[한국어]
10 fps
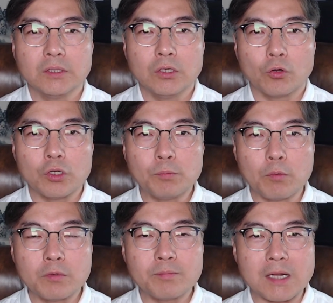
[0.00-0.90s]
오늘
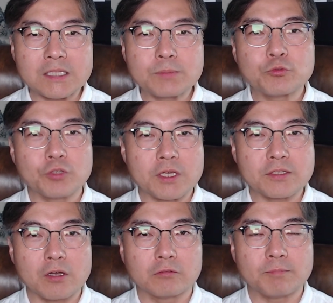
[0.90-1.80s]
본문 말씀
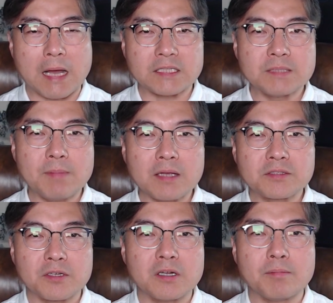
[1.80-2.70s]
중에서 마지막
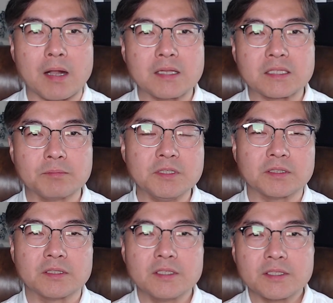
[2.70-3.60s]
절
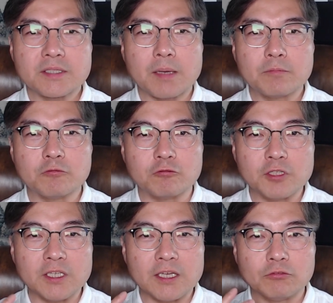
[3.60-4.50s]
말씀은 참
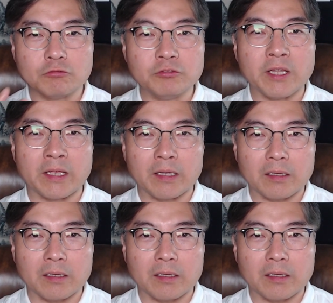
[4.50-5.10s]
우리의 눈에